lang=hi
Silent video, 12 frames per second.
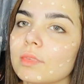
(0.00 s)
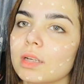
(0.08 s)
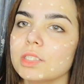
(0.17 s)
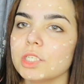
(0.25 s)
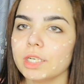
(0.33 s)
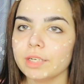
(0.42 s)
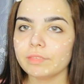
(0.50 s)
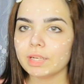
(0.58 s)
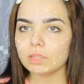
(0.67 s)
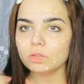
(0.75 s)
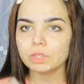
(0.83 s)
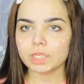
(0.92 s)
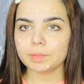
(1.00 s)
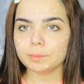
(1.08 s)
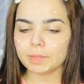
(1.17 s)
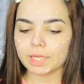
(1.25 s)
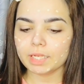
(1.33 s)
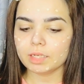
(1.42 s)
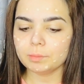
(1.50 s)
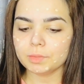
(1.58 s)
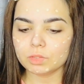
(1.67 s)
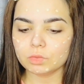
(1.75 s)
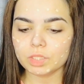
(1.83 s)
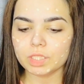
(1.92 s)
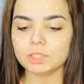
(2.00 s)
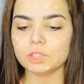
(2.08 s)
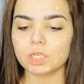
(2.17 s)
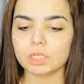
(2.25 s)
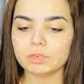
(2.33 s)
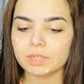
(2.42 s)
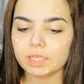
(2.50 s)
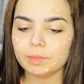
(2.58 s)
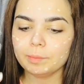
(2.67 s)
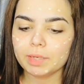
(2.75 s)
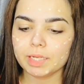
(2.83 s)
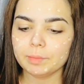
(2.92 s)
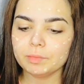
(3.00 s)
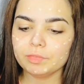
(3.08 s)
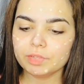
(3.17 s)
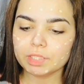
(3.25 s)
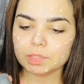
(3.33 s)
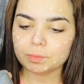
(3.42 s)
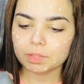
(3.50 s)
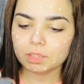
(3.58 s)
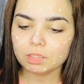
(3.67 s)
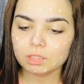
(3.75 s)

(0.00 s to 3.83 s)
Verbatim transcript: अच्छा ये वाला हो गया अप्लाई अब करूँगी ये डार्क वाला अप्लाई अपने फेस पर